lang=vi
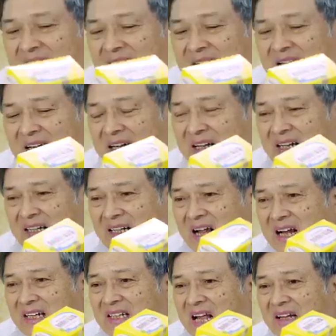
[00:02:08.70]
à, các
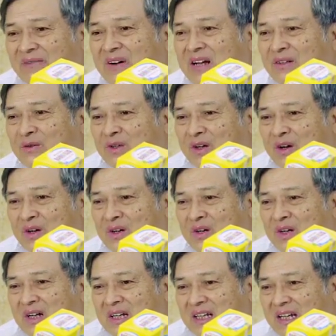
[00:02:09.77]
cái thành phần của nó
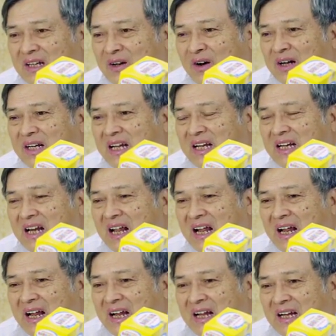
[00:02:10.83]
thì nói nên là